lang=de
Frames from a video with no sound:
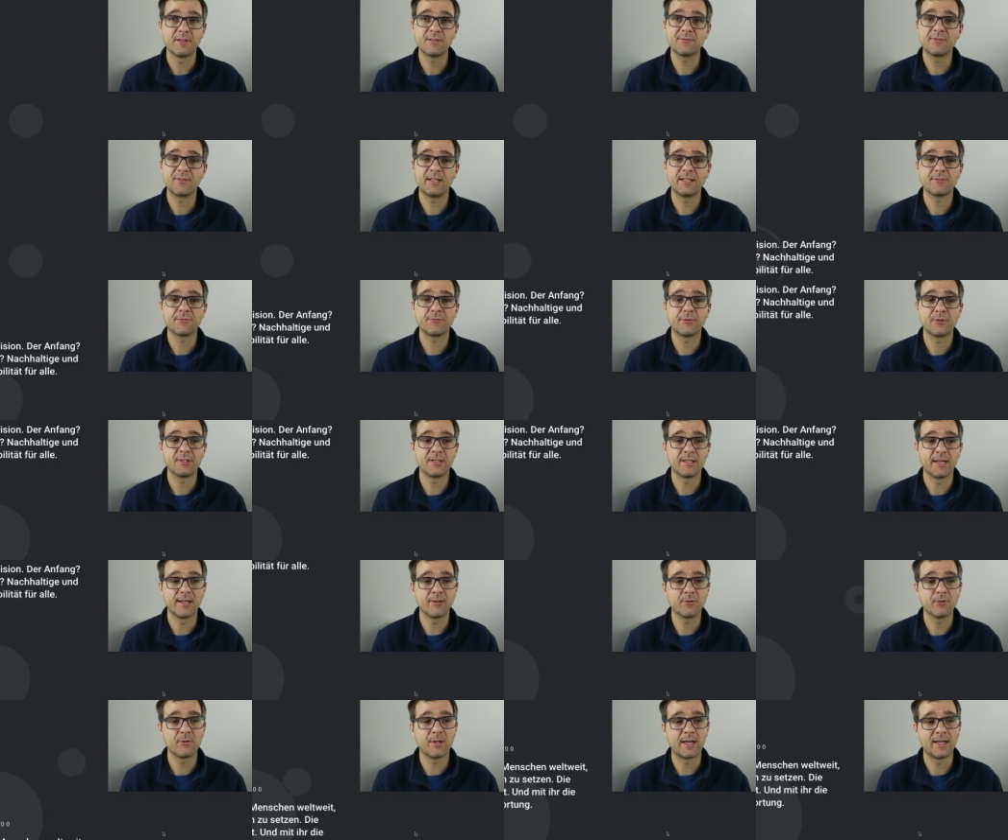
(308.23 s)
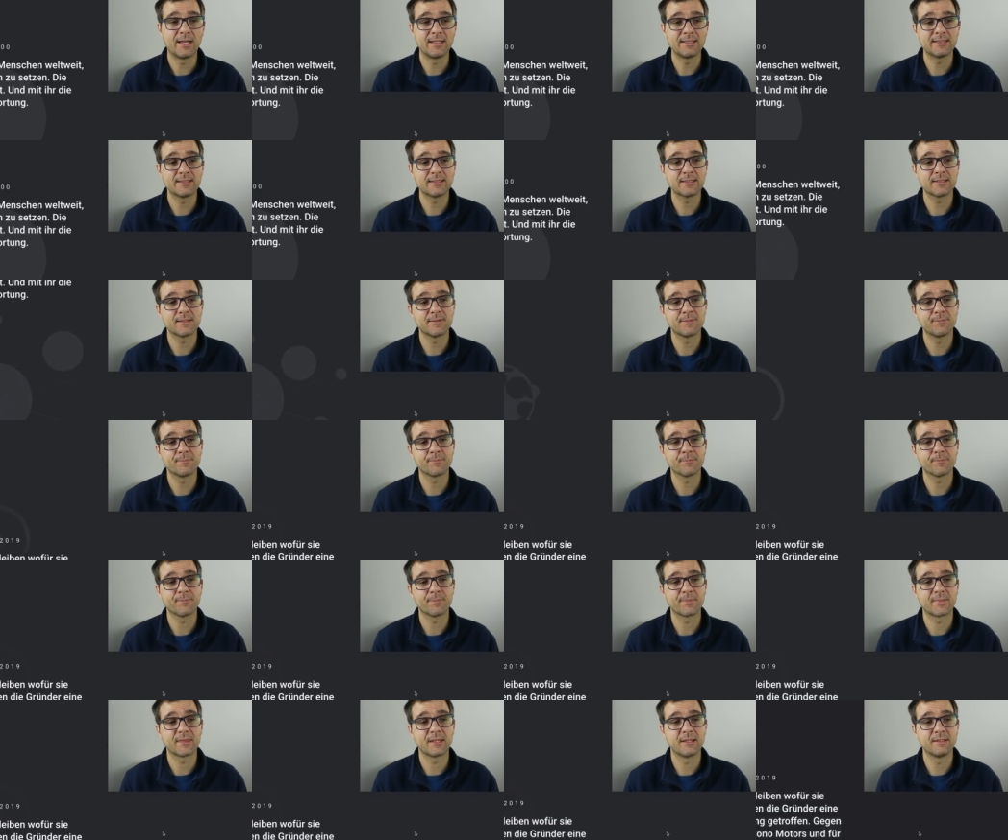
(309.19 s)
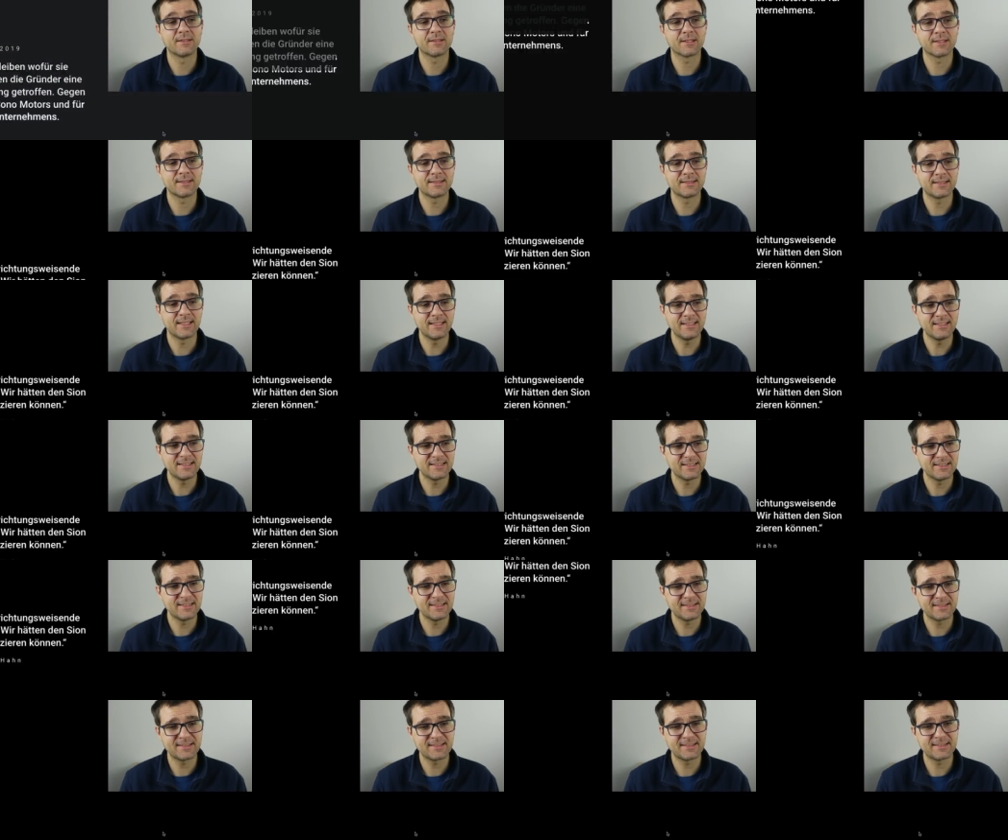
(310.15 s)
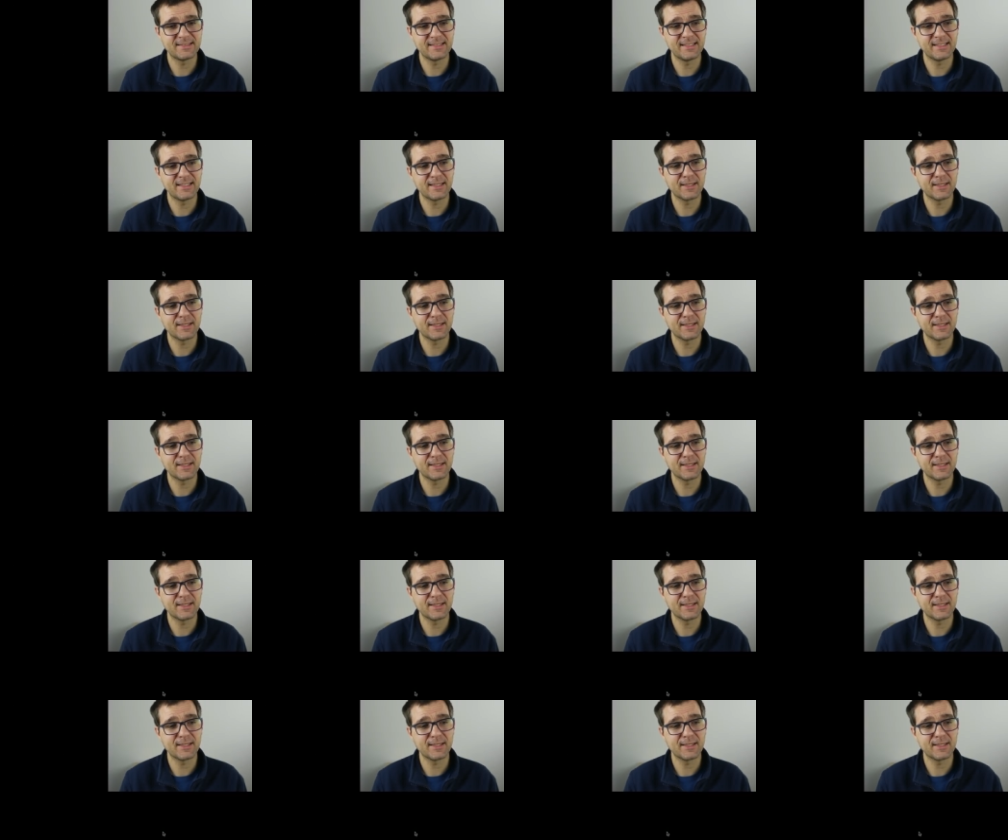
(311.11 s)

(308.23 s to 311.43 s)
Was vielleicht für den einen oder anderen interessant ist,